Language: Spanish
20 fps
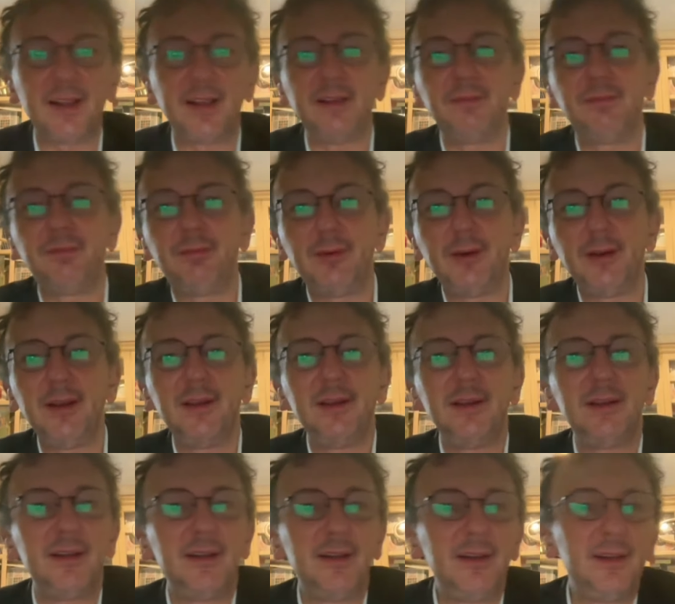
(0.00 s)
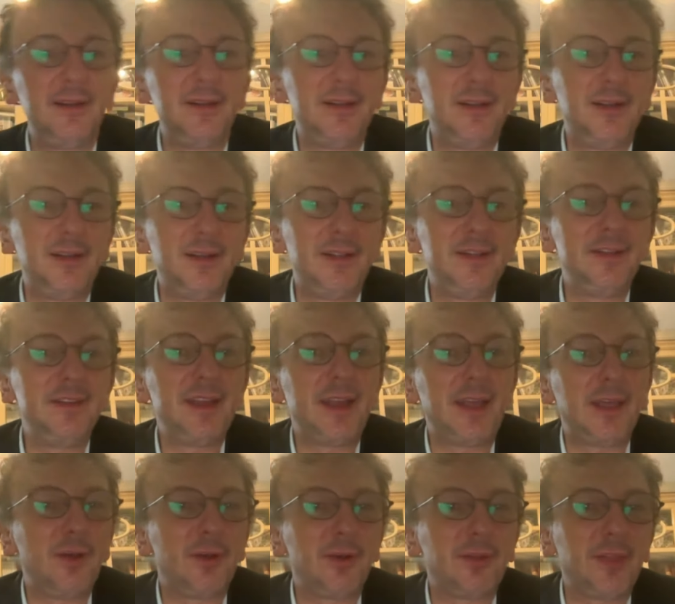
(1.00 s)
que fue el
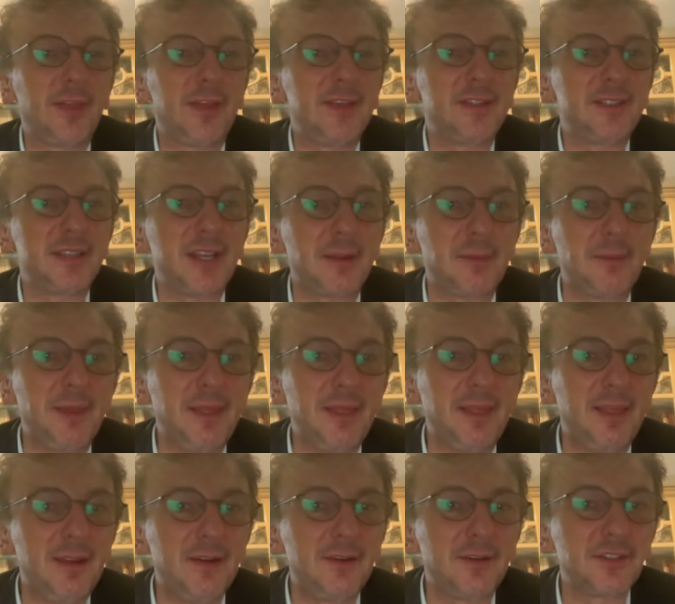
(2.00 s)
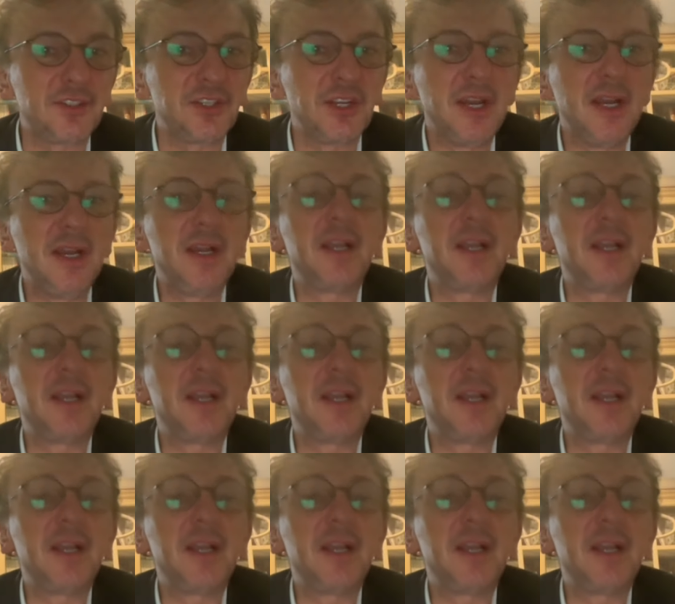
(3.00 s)
indicador de servicios,